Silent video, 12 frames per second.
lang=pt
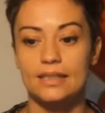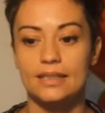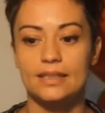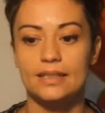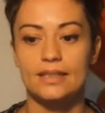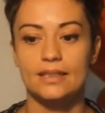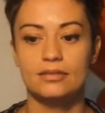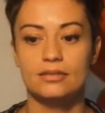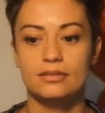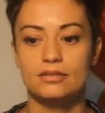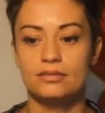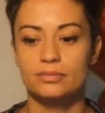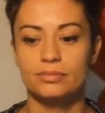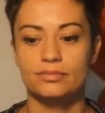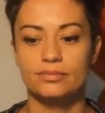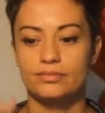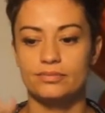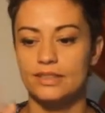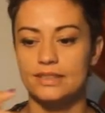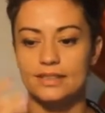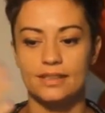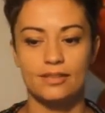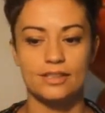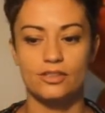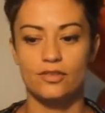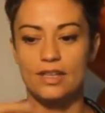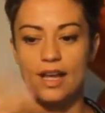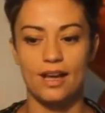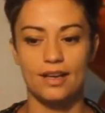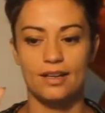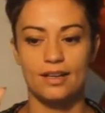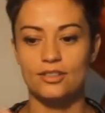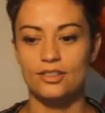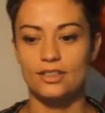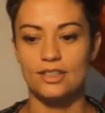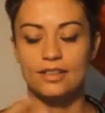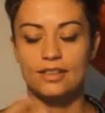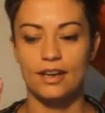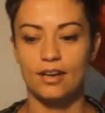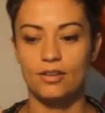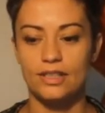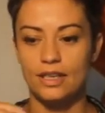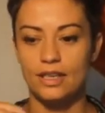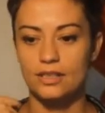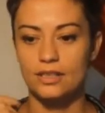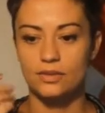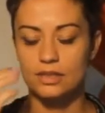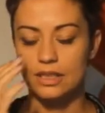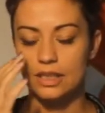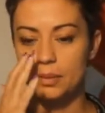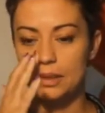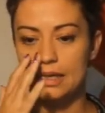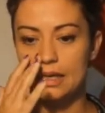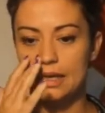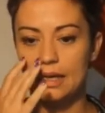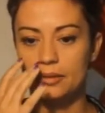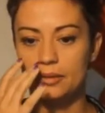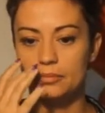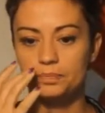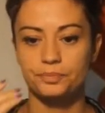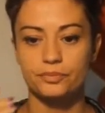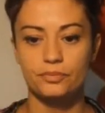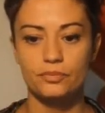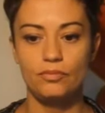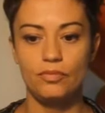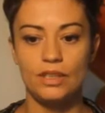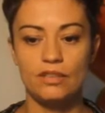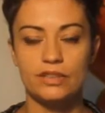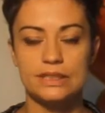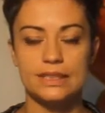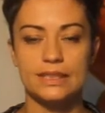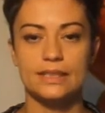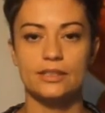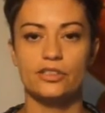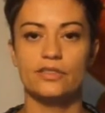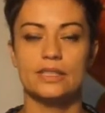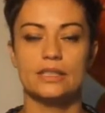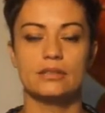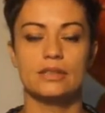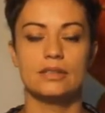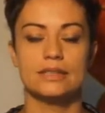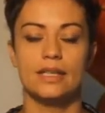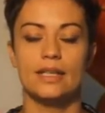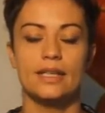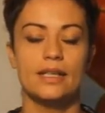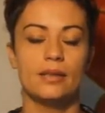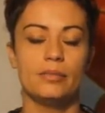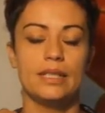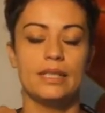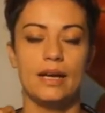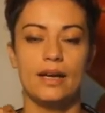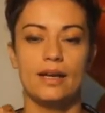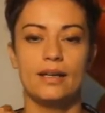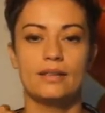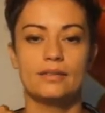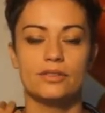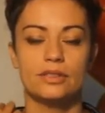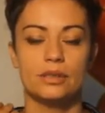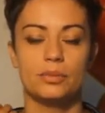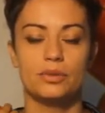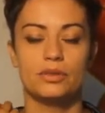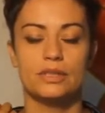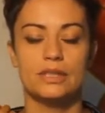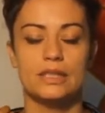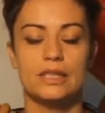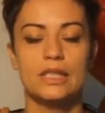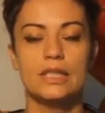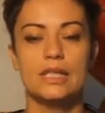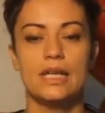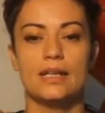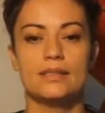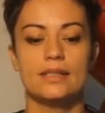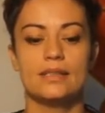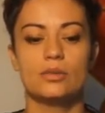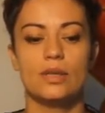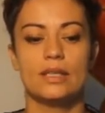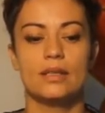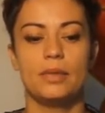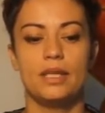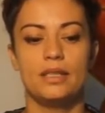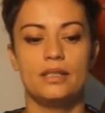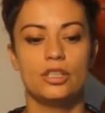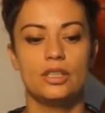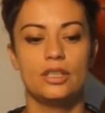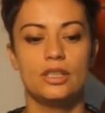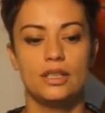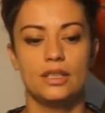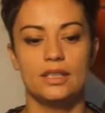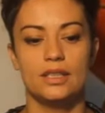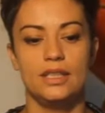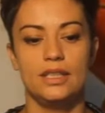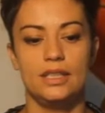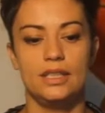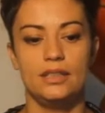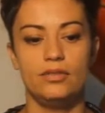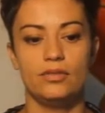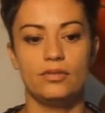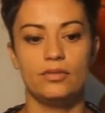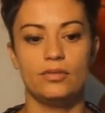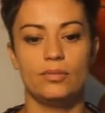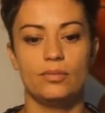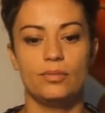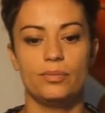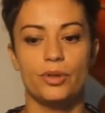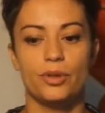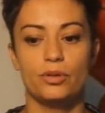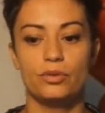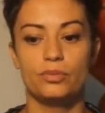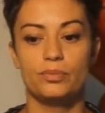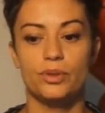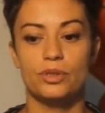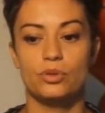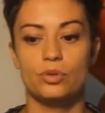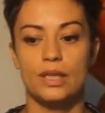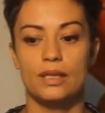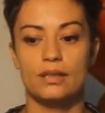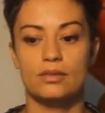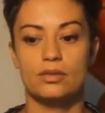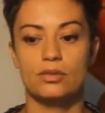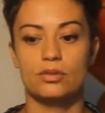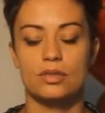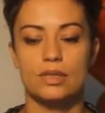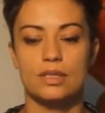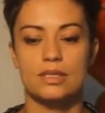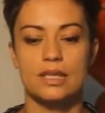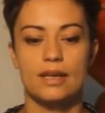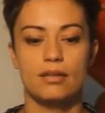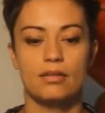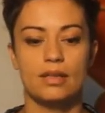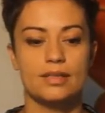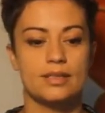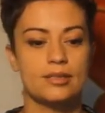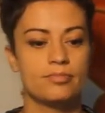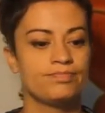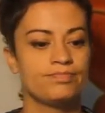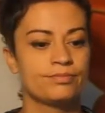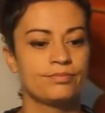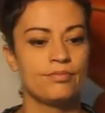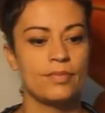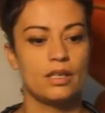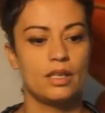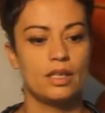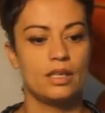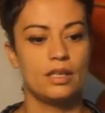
e estão fazendo as atividades e tal, e elas vão se replicar, fazer divisão é, binária, vão se reproduzir assexuadamente, e possuem nas, nas, suas células é,